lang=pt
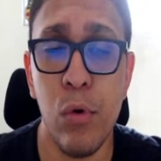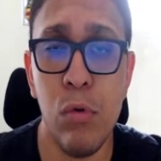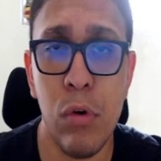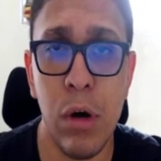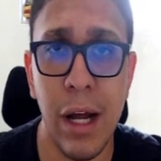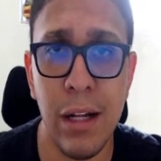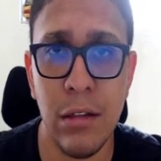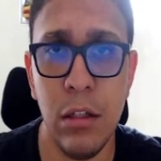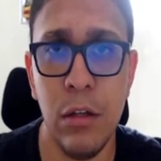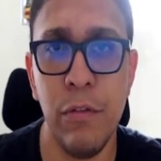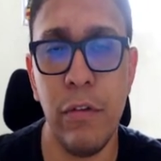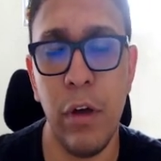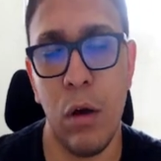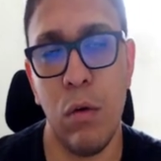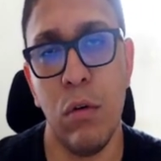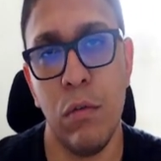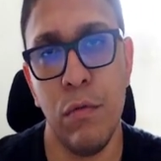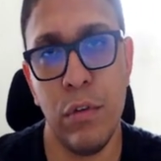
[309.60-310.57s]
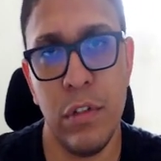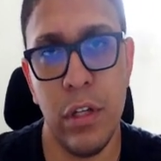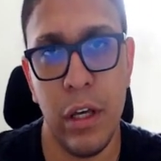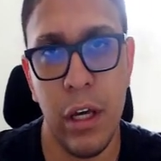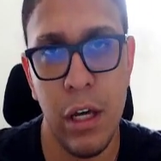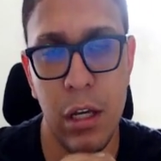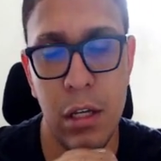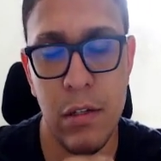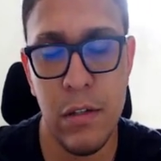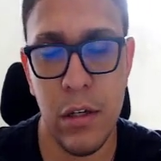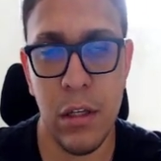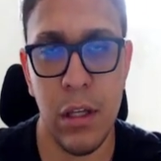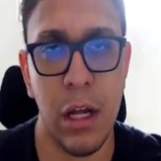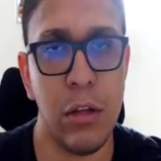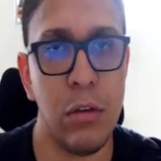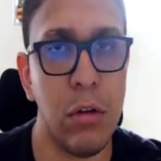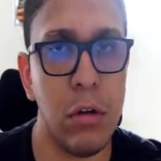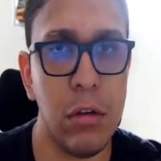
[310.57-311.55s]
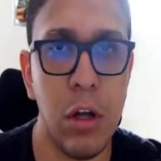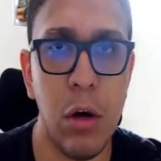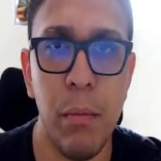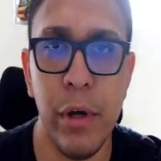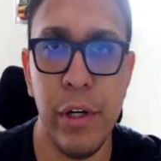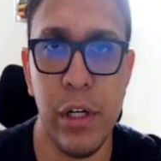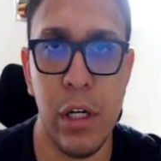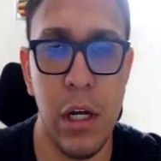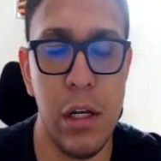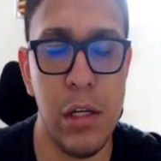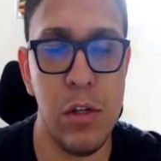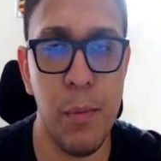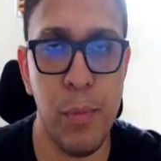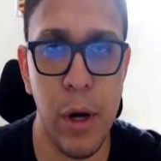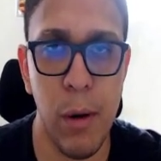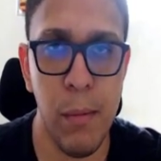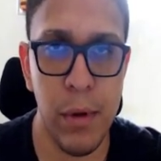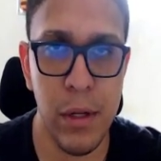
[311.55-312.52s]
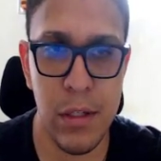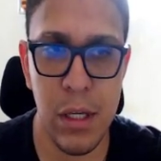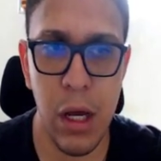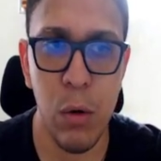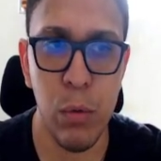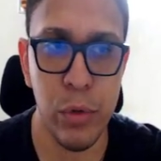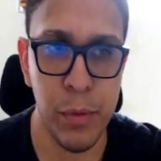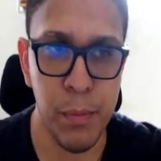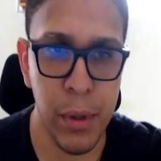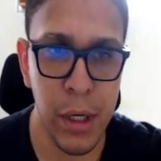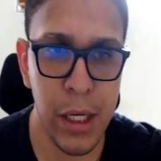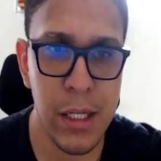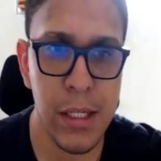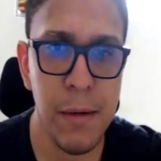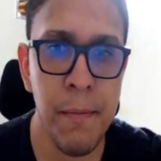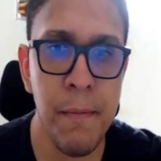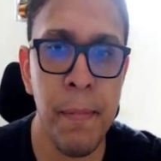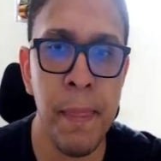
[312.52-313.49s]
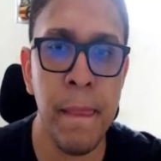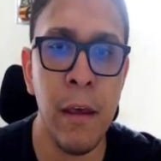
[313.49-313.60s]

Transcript: curativo, que é quando você quer sanar totalmente aquele seu problema de saúde, beleza?